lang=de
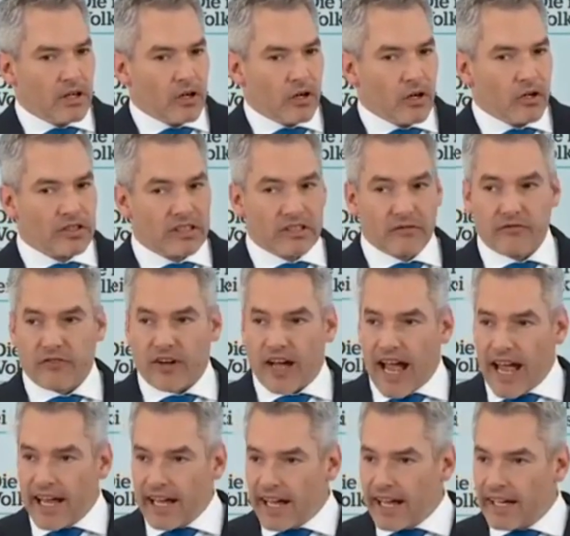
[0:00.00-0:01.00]
Und die
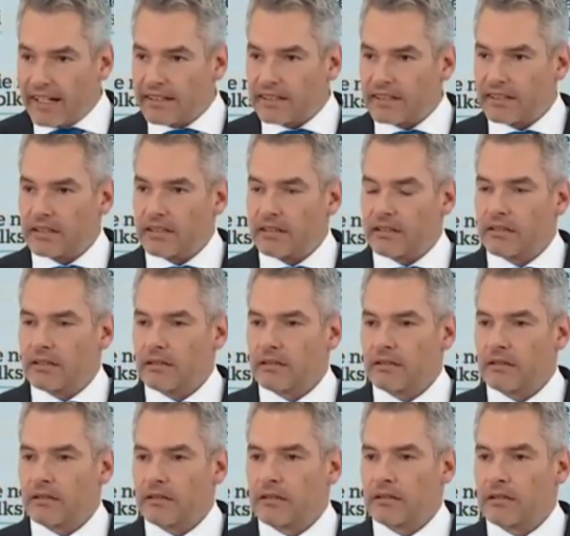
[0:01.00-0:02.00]
Freiheit
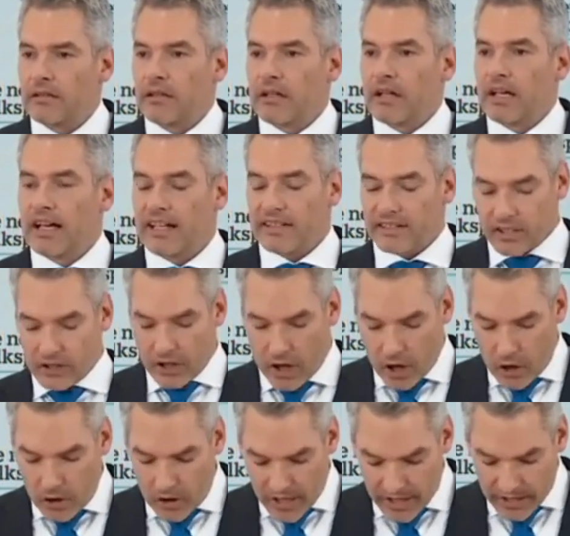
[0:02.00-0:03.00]
heißt es
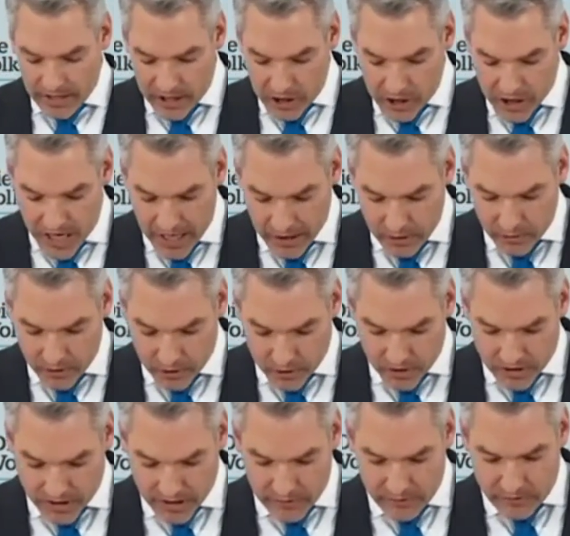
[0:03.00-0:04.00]
auch, eine Entscheidung zu
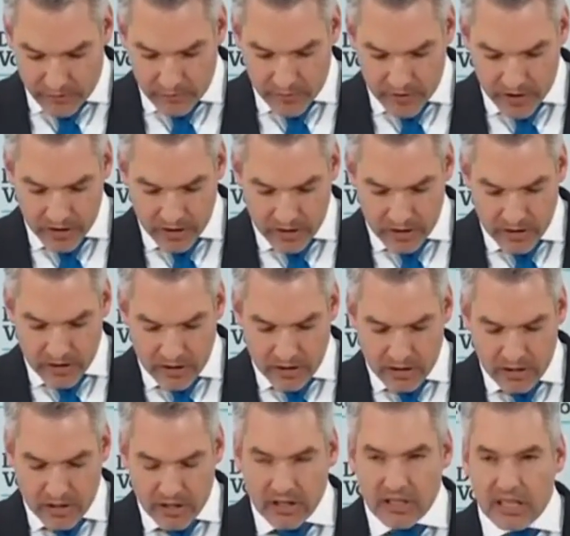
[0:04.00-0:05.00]
treffen,
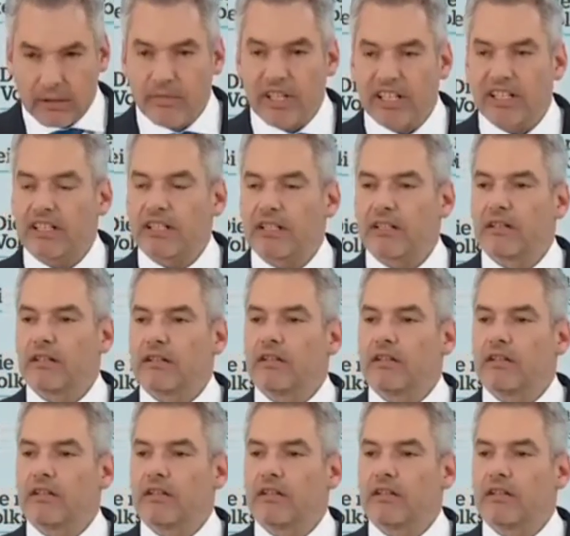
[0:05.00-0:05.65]
nämlich